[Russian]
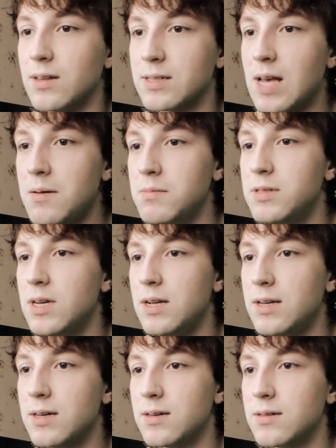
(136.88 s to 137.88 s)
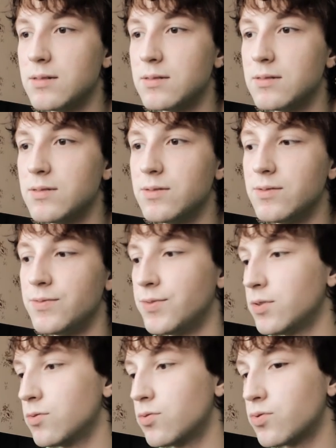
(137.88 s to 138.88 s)
На самом деле,
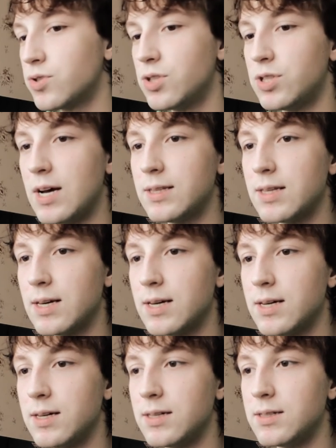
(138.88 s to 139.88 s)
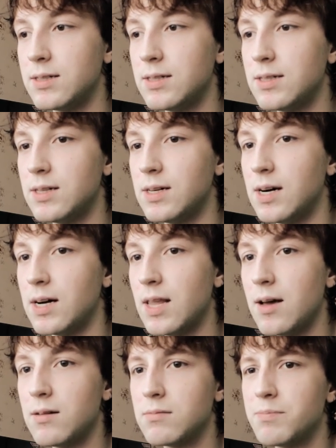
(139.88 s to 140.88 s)
Windows 10
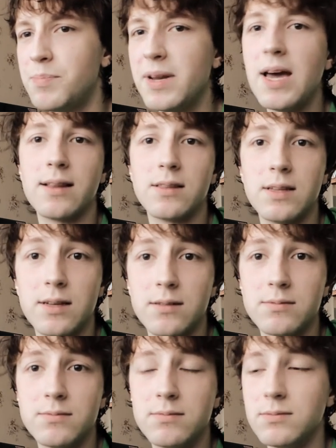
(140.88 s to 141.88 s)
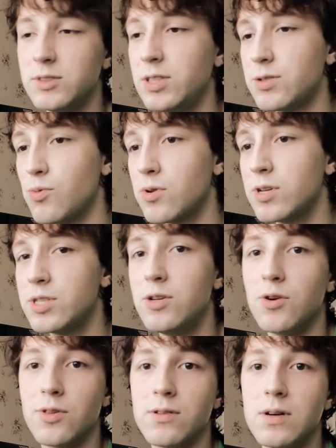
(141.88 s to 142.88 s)
она приятная. Здесь много
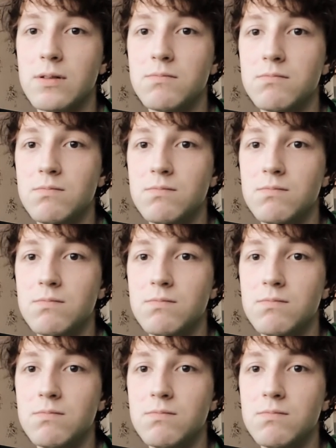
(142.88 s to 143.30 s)
зеленого.